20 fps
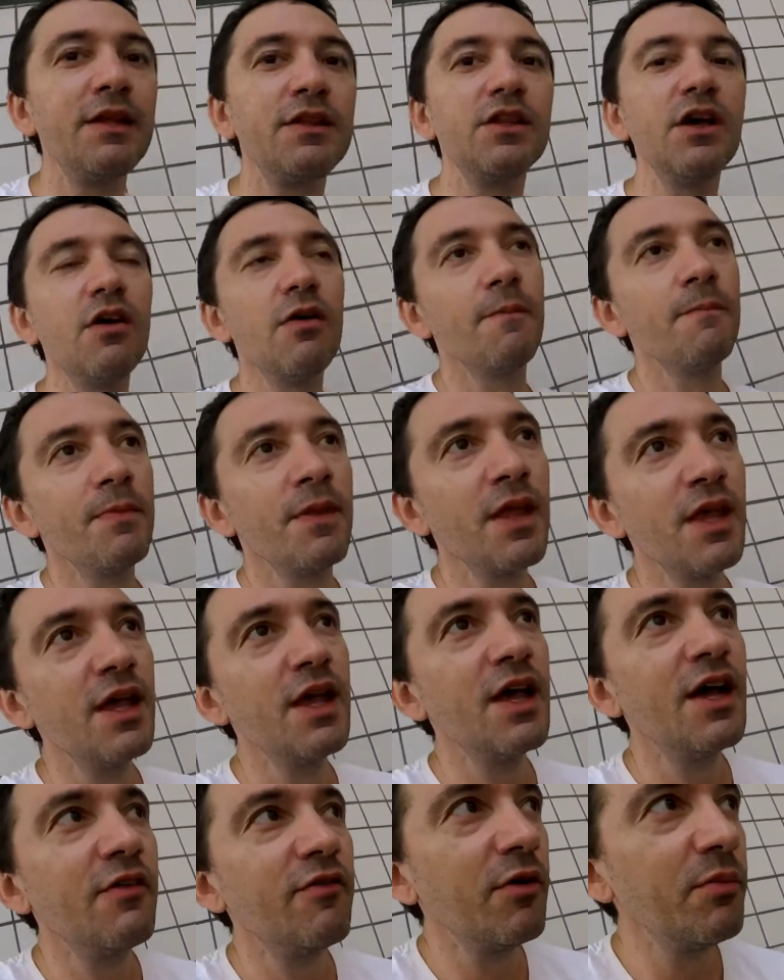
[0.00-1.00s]
Então,
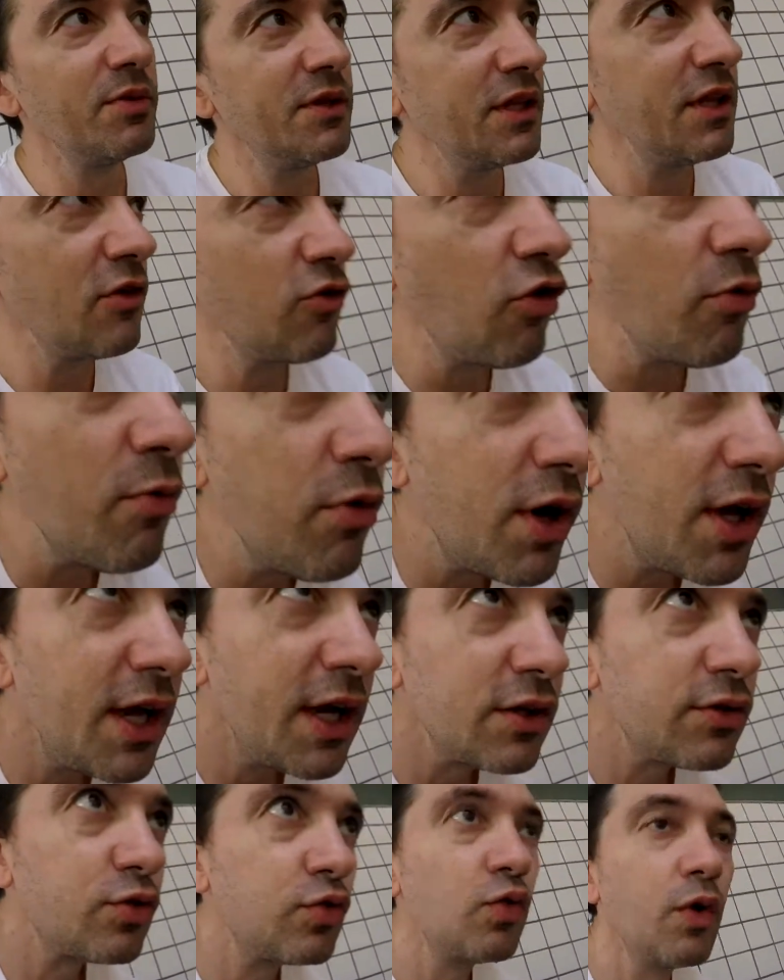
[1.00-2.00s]
vamos entender como que
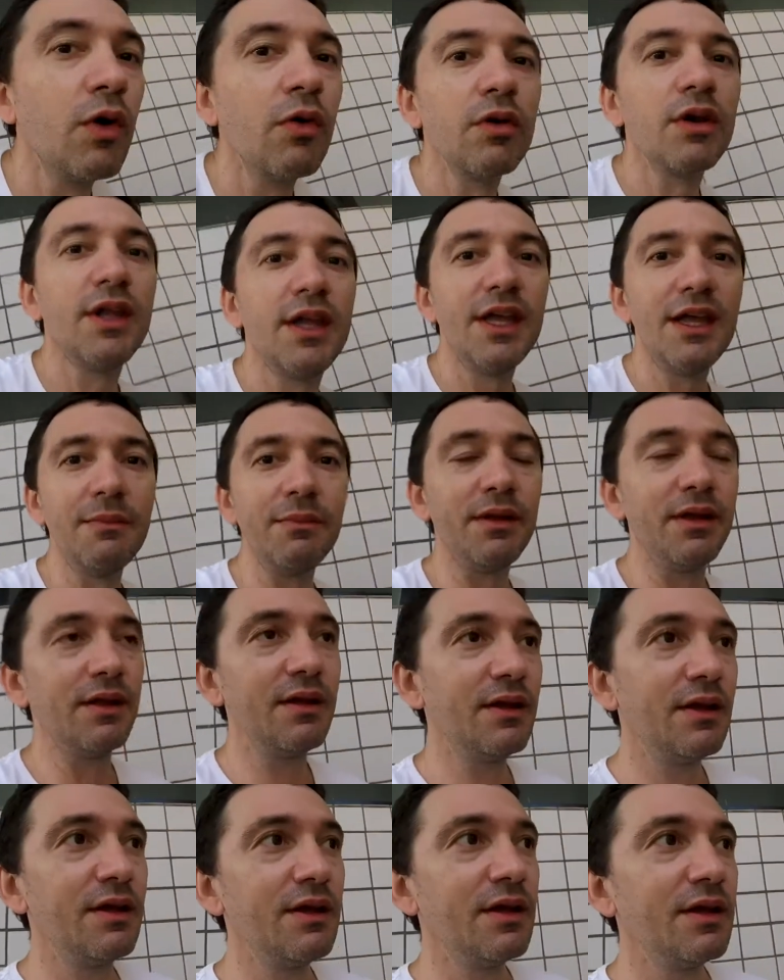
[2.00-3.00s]
atua o leme
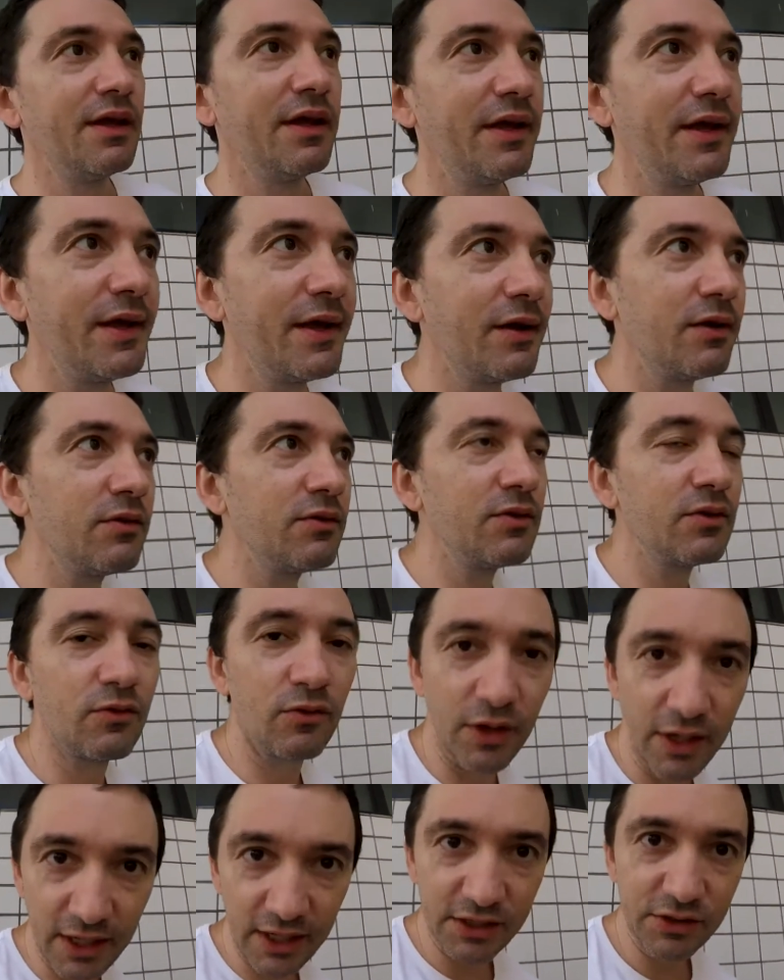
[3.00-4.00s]
é,
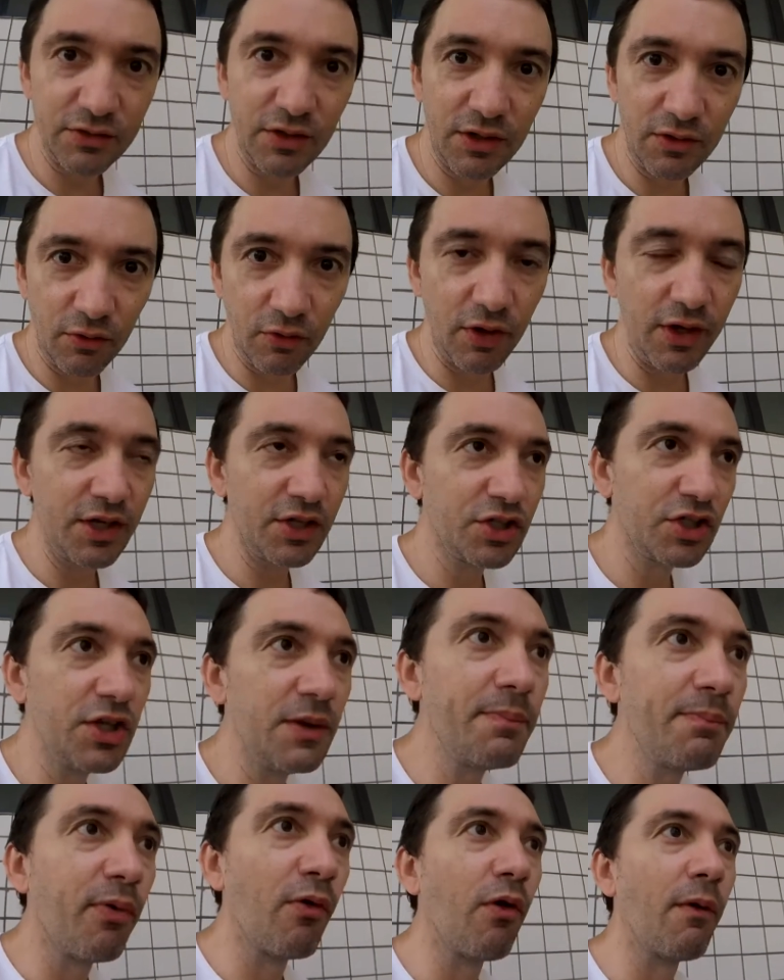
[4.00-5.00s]
com relação à corrente
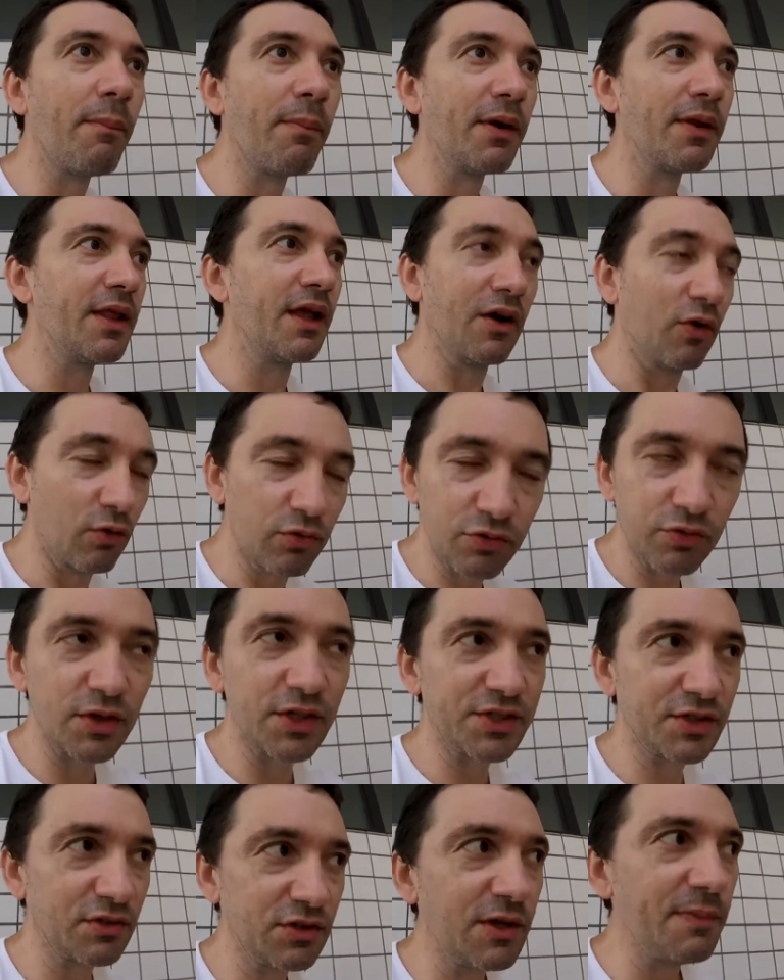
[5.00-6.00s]
de popa, né? a
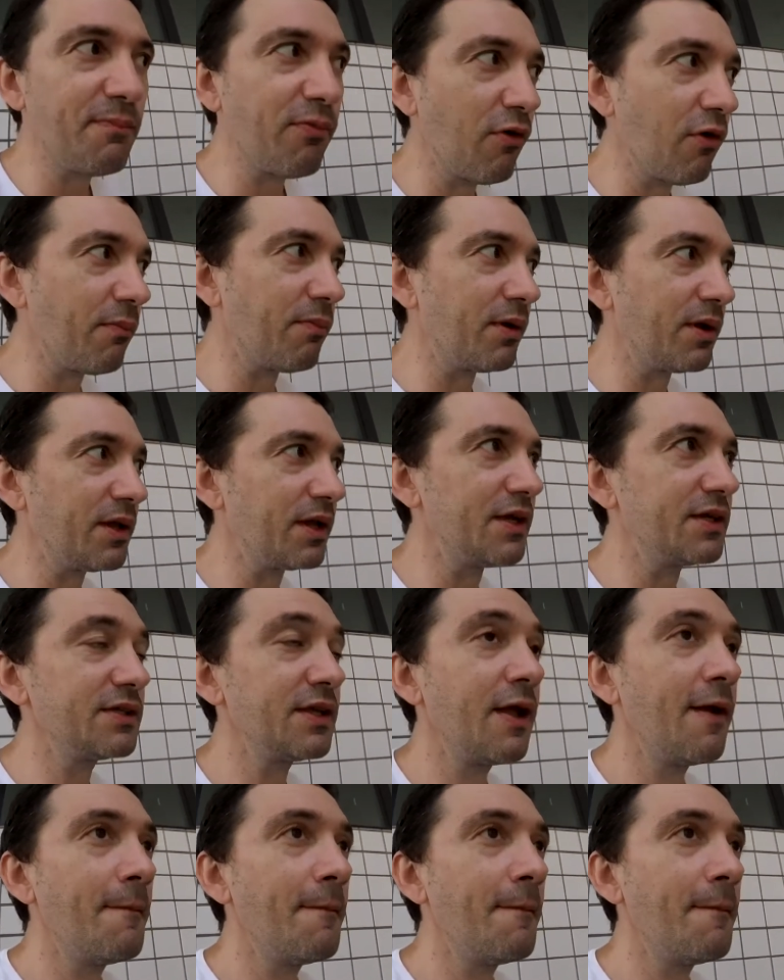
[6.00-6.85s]
ondulação de popa, aliás.